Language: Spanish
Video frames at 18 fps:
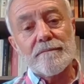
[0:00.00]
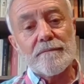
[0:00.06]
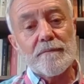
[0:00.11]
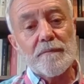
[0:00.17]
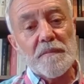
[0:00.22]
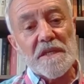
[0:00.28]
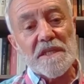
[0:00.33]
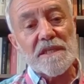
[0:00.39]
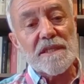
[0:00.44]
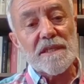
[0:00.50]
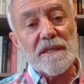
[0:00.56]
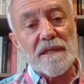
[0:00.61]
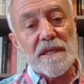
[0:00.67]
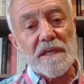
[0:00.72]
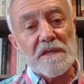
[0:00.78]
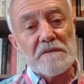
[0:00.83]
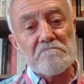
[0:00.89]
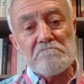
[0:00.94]
piense
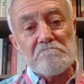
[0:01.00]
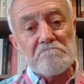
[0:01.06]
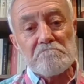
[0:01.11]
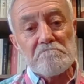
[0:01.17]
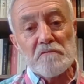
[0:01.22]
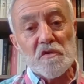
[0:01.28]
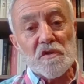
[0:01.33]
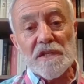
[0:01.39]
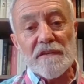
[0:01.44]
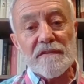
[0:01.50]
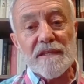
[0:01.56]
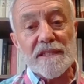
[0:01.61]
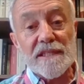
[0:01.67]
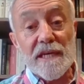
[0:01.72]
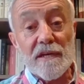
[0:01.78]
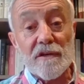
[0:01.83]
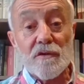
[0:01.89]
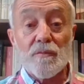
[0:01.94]
que no es
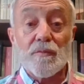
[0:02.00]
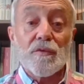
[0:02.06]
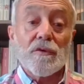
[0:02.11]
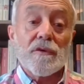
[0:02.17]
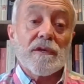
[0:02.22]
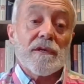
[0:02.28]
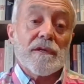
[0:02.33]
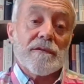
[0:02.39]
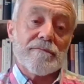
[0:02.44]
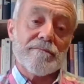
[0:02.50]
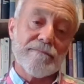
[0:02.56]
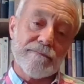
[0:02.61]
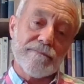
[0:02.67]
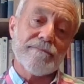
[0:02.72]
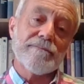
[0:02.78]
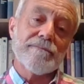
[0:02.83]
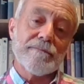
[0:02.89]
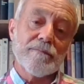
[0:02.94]
necesario porque,
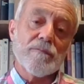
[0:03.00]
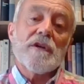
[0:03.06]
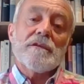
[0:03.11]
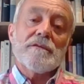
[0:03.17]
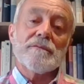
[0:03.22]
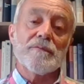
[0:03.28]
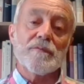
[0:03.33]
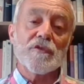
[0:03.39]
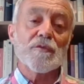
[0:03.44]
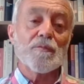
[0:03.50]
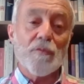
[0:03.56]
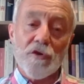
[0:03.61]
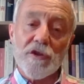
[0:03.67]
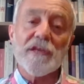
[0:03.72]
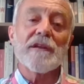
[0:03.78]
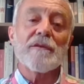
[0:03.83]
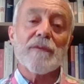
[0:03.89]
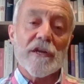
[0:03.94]
bueno, pues
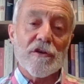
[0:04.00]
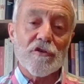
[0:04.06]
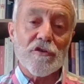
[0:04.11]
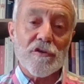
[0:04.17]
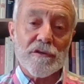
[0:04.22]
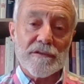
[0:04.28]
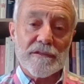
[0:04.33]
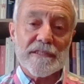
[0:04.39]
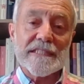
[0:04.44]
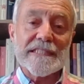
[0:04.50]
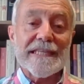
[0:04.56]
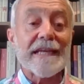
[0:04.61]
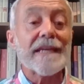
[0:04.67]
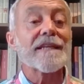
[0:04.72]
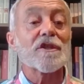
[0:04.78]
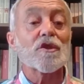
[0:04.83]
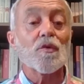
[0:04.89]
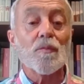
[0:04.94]
porque el valor se
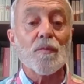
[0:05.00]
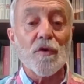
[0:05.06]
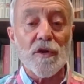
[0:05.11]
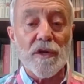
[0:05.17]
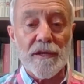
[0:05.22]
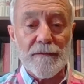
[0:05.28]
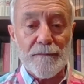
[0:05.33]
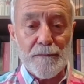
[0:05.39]
le supone.